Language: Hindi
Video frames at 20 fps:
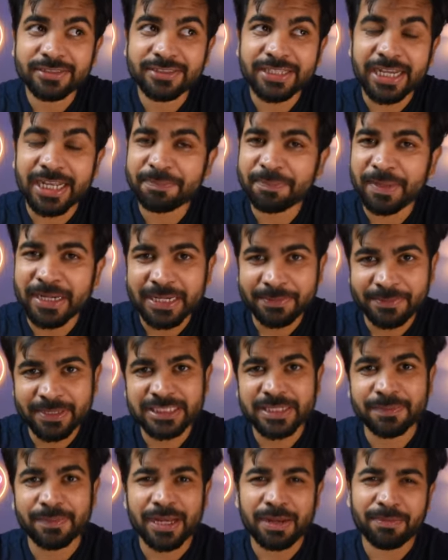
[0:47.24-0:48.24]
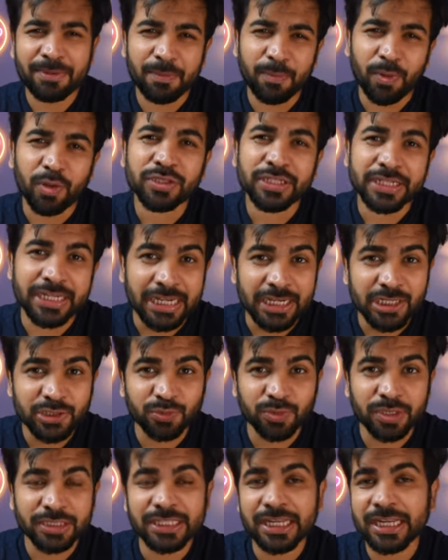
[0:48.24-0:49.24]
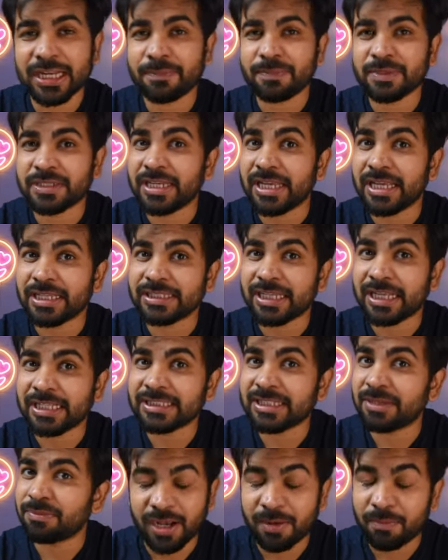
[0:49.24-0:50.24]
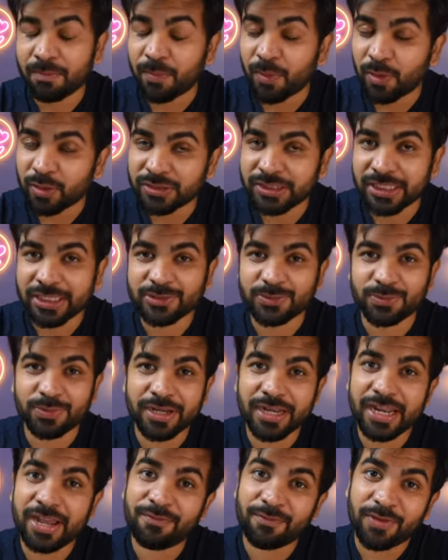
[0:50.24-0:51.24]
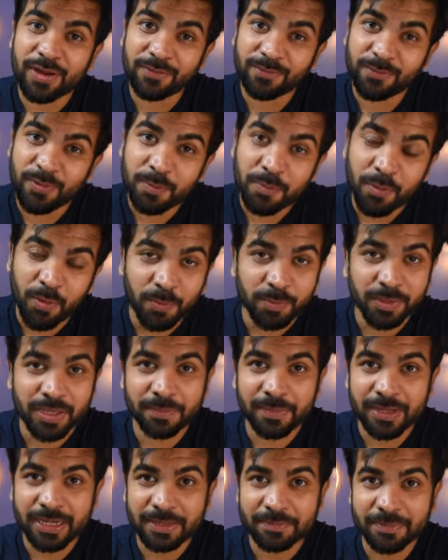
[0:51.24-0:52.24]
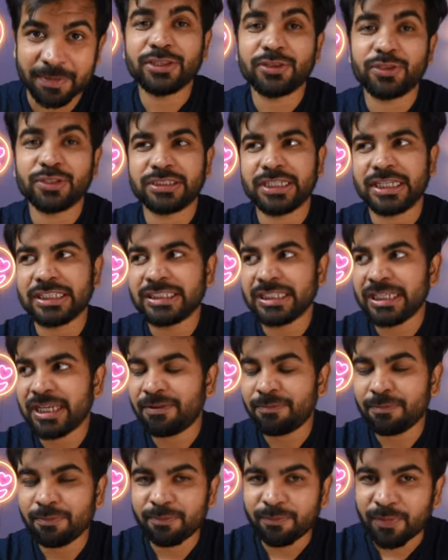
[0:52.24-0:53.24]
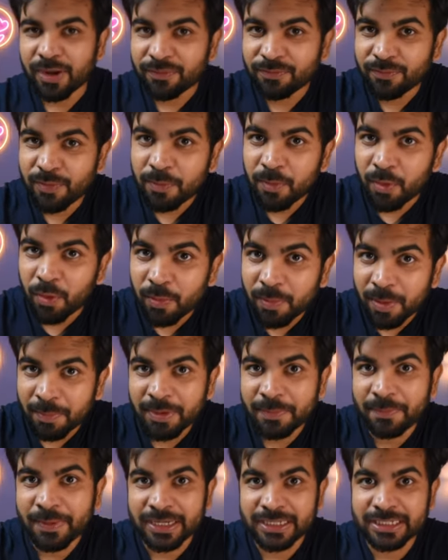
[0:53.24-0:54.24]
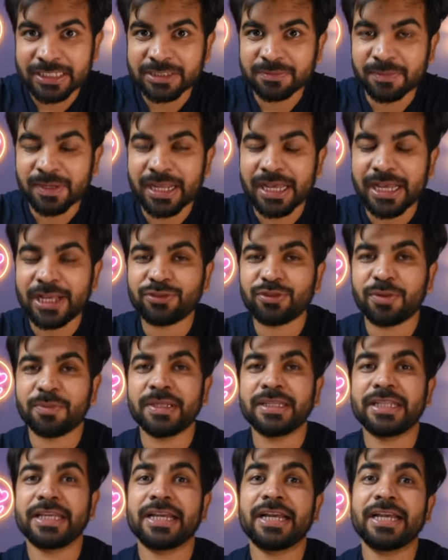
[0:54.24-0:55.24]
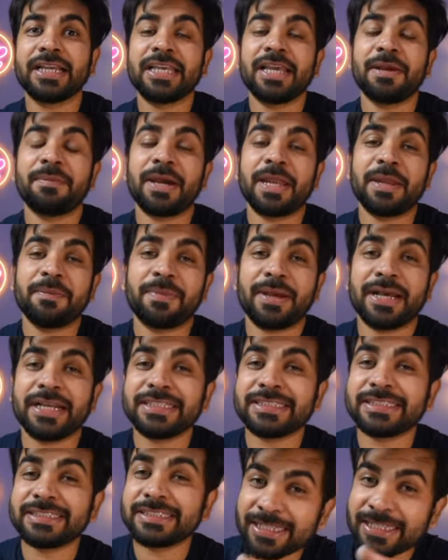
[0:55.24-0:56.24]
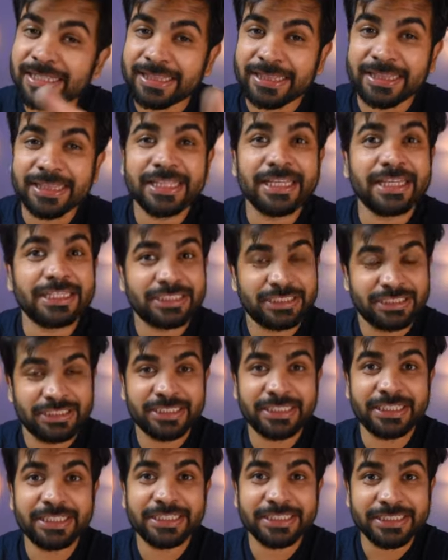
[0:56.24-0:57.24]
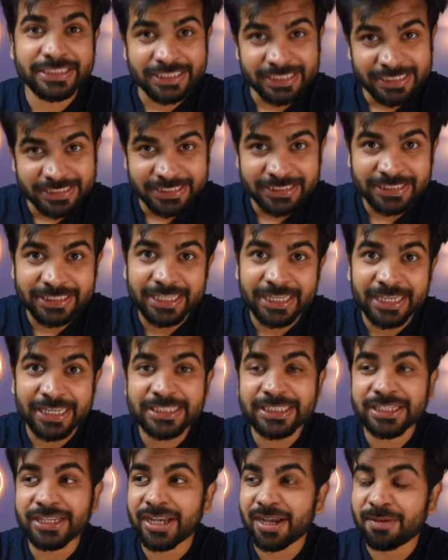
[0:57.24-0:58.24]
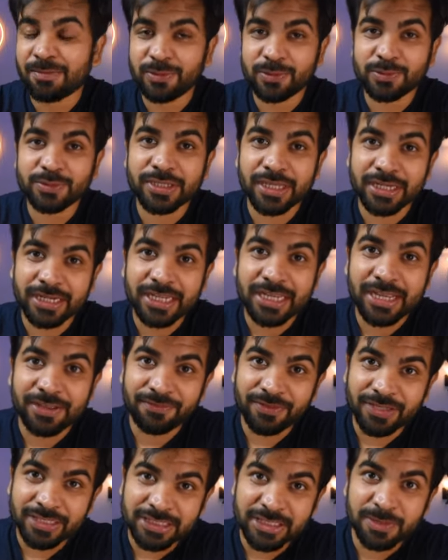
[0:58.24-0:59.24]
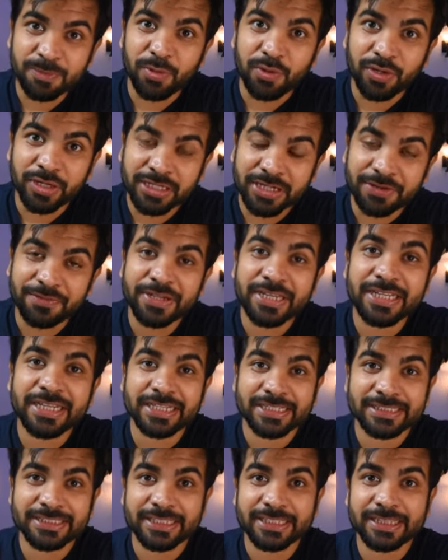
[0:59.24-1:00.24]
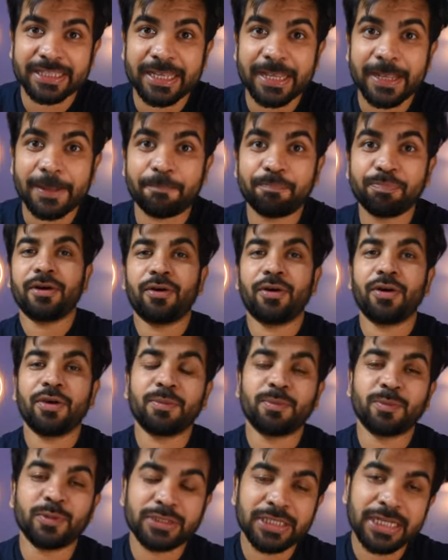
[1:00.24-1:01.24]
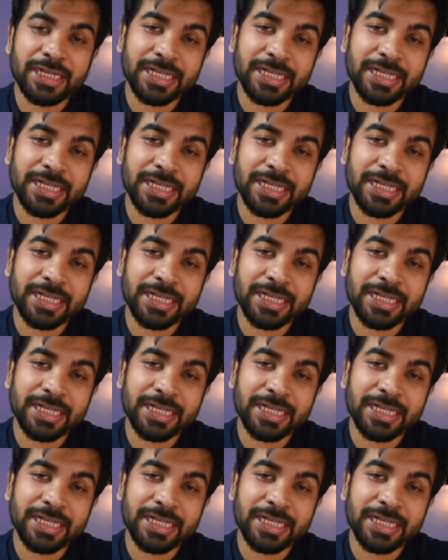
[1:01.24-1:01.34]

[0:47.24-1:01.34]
शायद पेंडेमिक से पहले आपने बहुत रेयरली सुना था लेकिन पिछले एक साल से हम हम बहुत ज़्यादा सुन रहे हैं वर्क फ्रॉम होम के बारे में तो जैसे ही हम वर्क फ्रॉम होम हमने प्रैक्टिस में लाया तो हमने देखा कि हमारे पास कितनी अच्छी डिजिटल चीज़ें हैं जिनका हम यूज़ करके काफ़ी अच्छी प्रोडक्टिविटी कर सकते हैं और मुझे